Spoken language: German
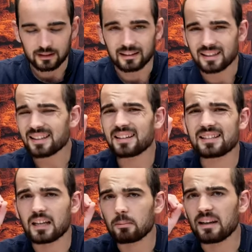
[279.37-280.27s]
Das ist eine
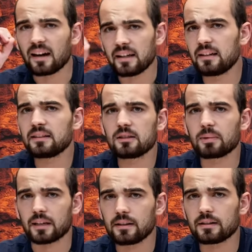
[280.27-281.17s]
sehr beleidigende
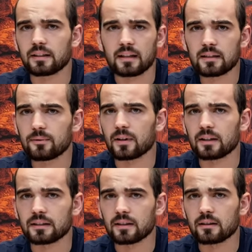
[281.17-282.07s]
Predigt gegen die
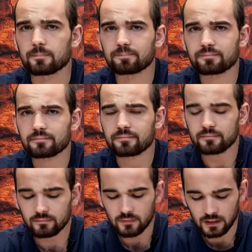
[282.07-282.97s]
Pharisäer.
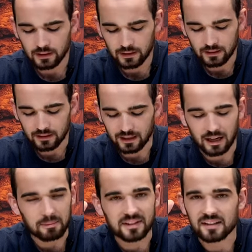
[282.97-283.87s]

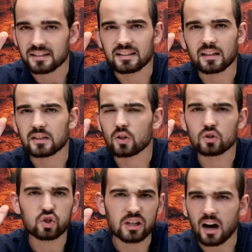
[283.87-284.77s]
Er bezeichnet sie als
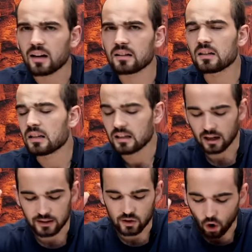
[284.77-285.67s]
Schlangen,
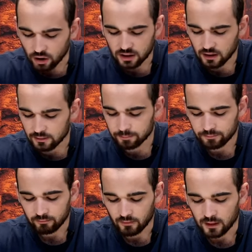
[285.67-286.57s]
als Ottern.
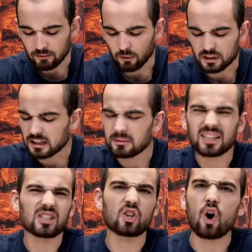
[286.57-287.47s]
Wie wollt ihr dem
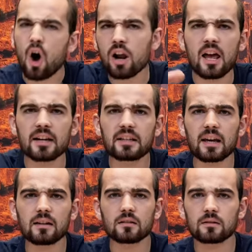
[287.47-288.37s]
Gericht der Hölle
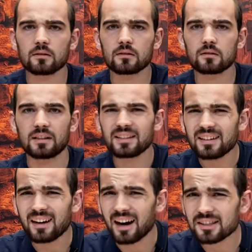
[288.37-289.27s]
entgehen? Das ist
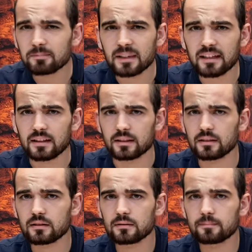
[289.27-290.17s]
eine harte Predigt.
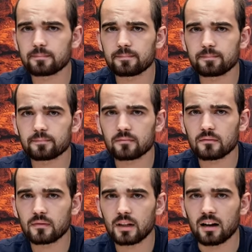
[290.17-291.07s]

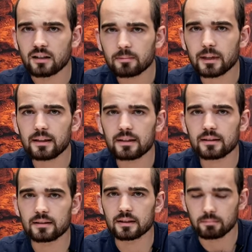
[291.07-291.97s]
Harte
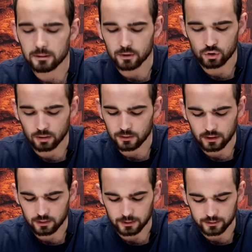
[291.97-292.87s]
Predigten sind biblisch, kommt klar
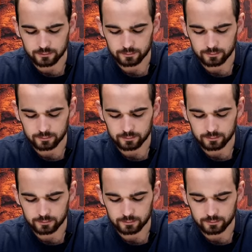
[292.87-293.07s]
damit.